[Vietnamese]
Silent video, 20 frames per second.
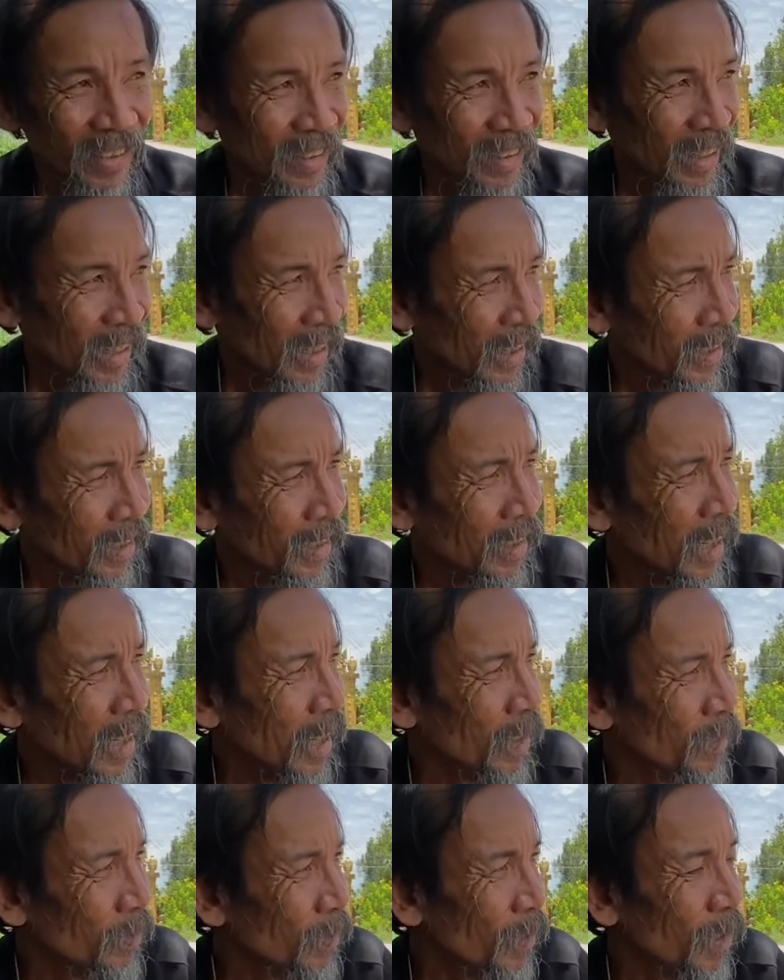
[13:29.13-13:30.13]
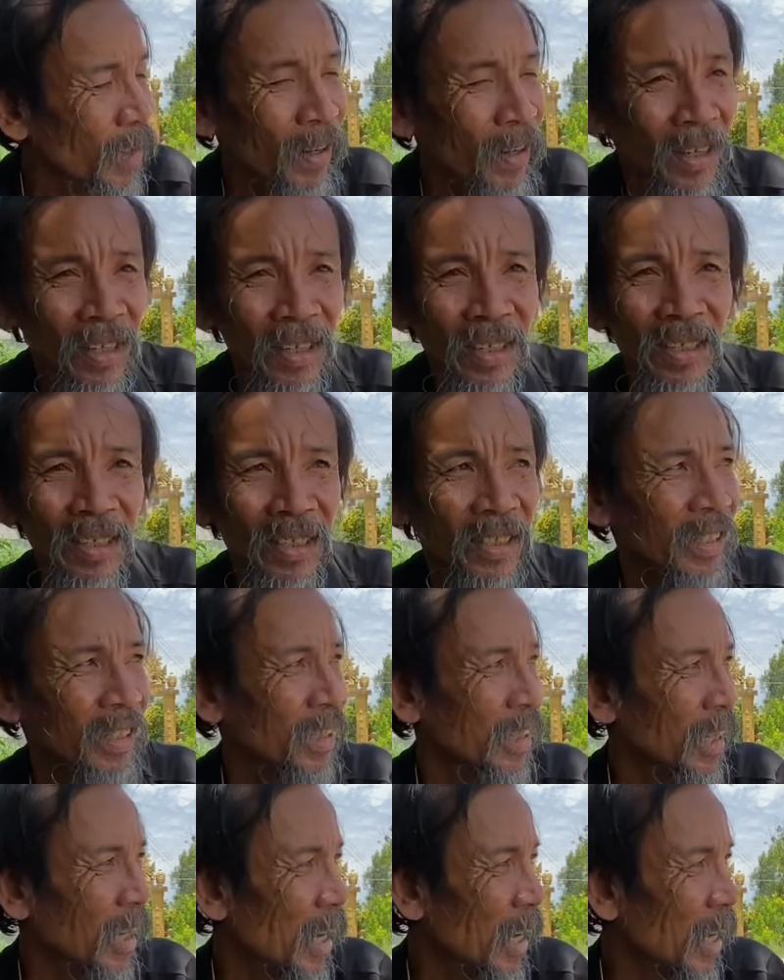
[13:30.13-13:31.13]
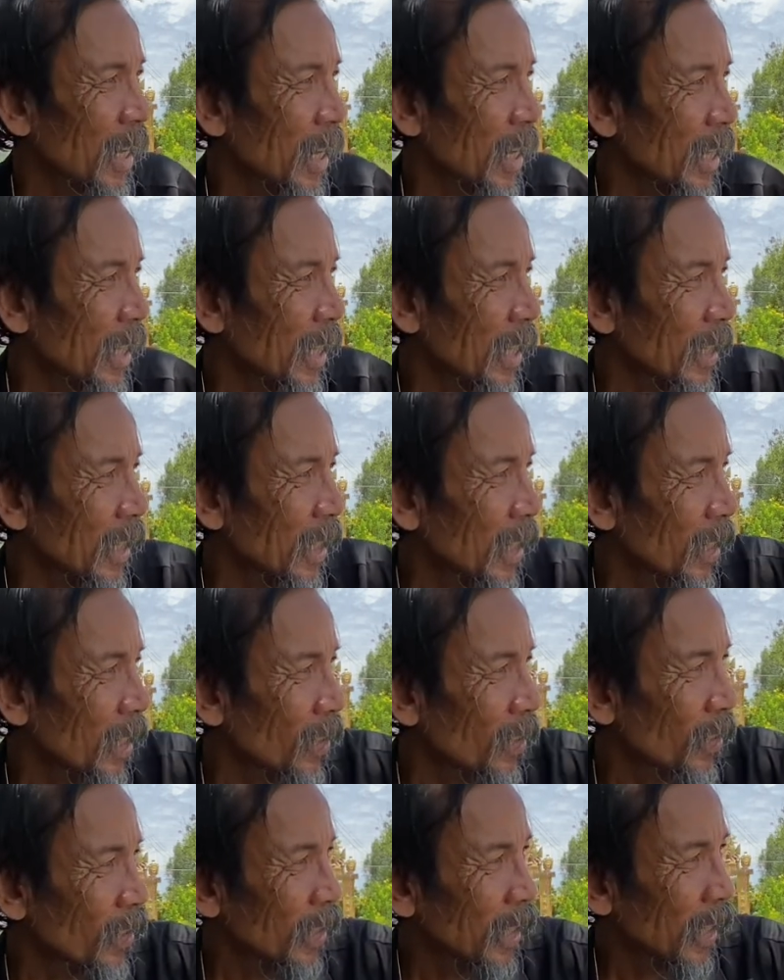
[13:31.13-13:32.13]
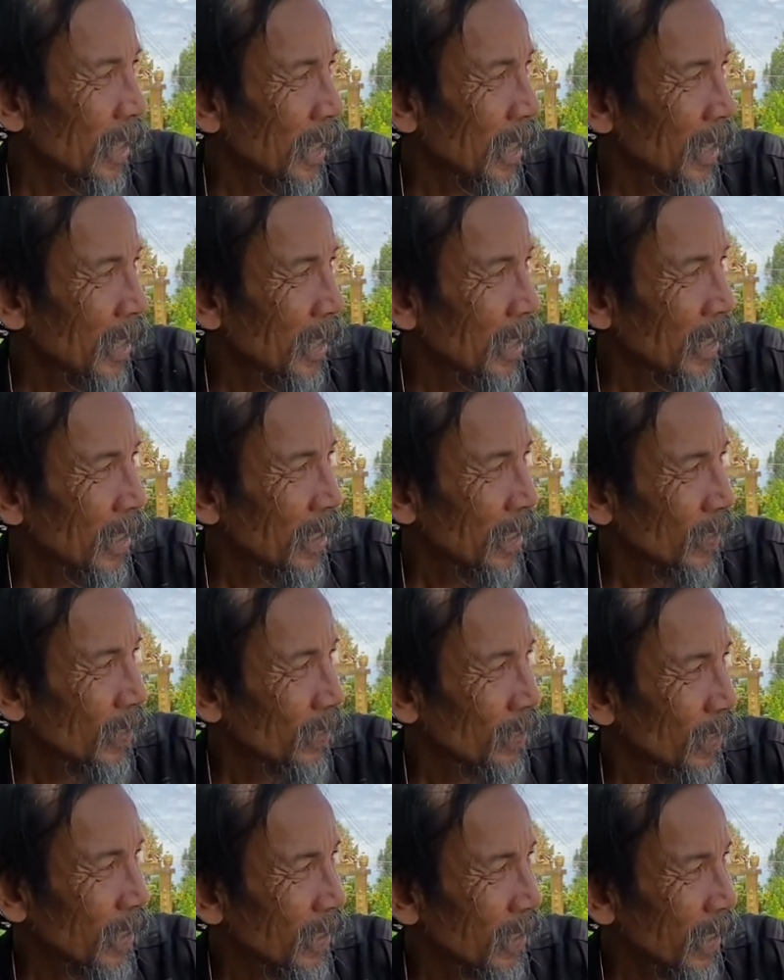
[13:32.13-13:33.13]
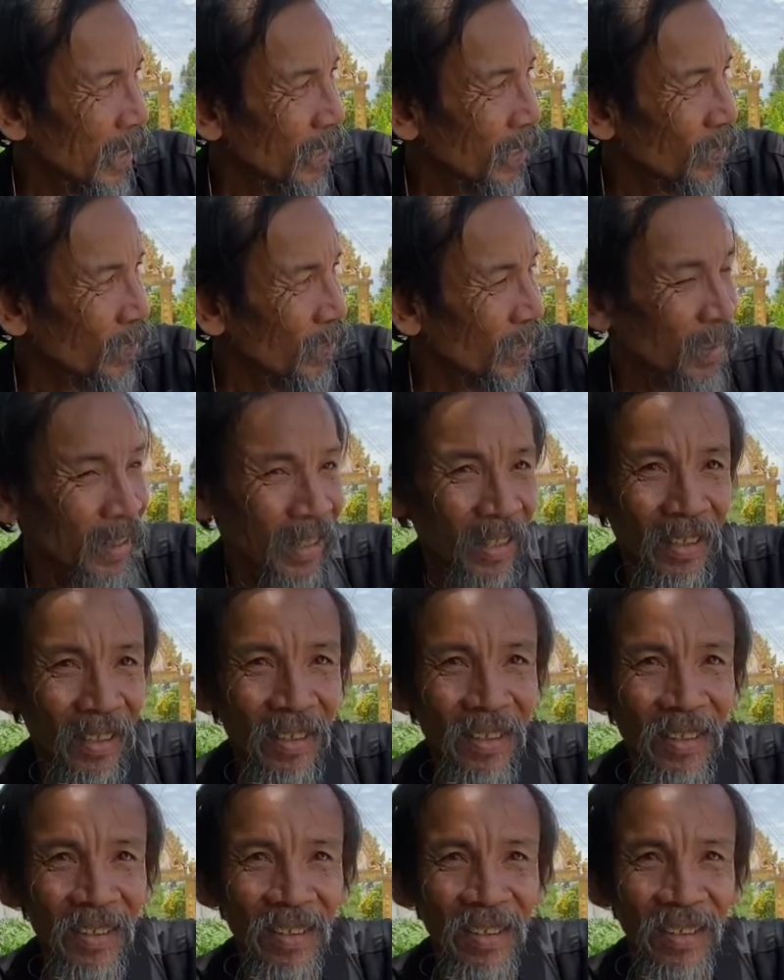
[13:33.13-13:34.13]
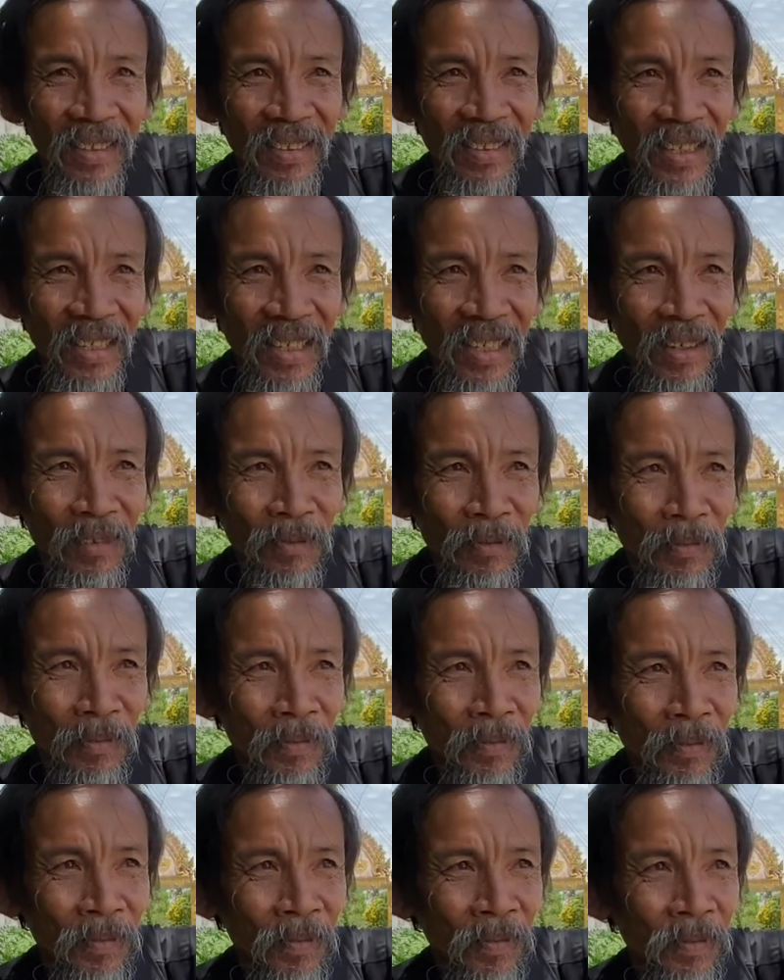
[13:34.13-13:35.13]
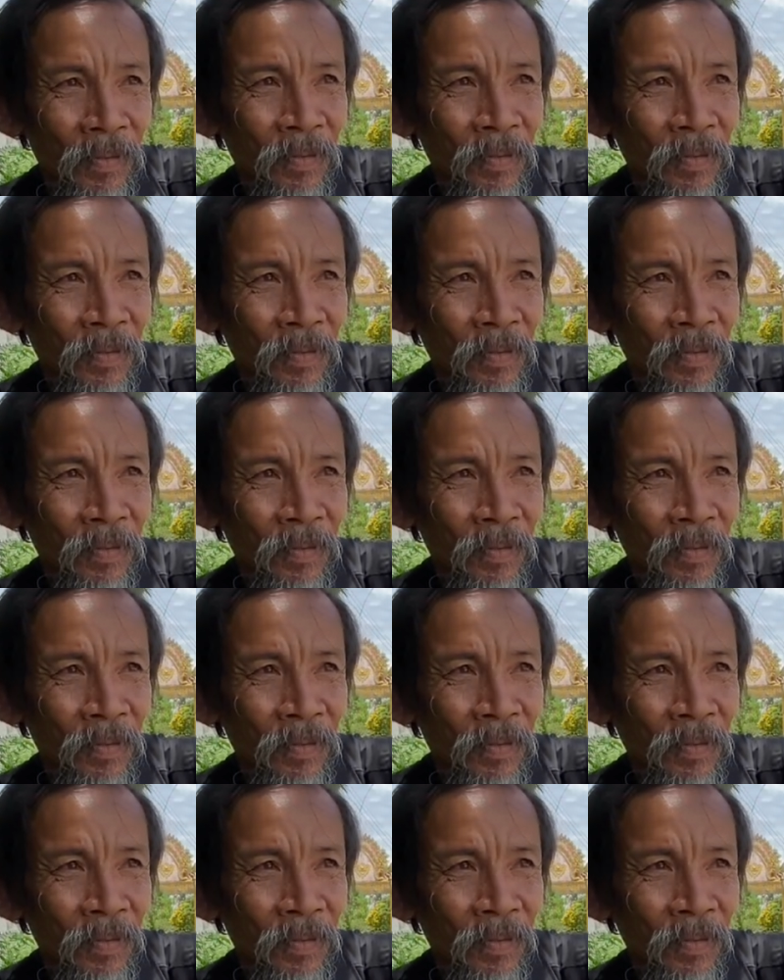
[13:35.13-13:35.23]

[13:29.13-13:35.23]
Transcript: ở đây cũng có nè ở đây nè có nè chị thấy nó ngoài thấy không ừ.